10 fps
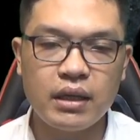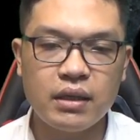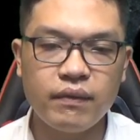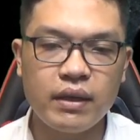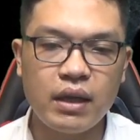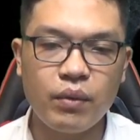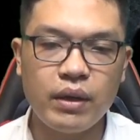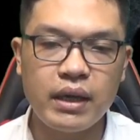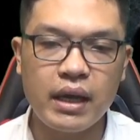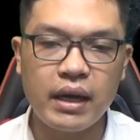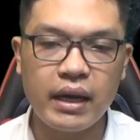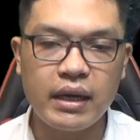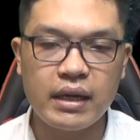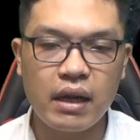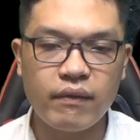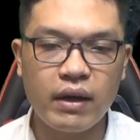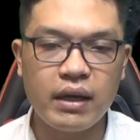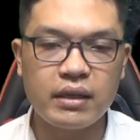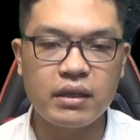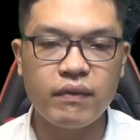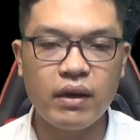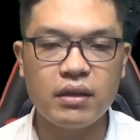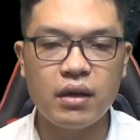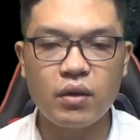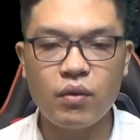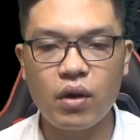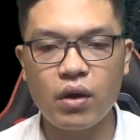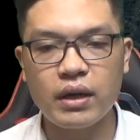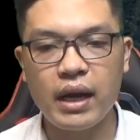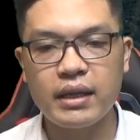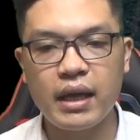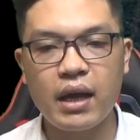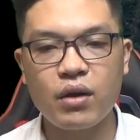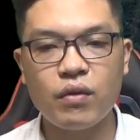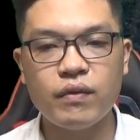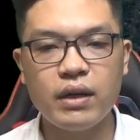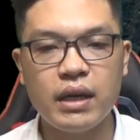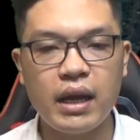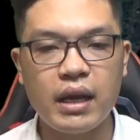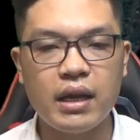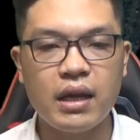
chính vì tiểu huynh đệ này đã phát hiện ra vết thương của con gái ta có vấn đề,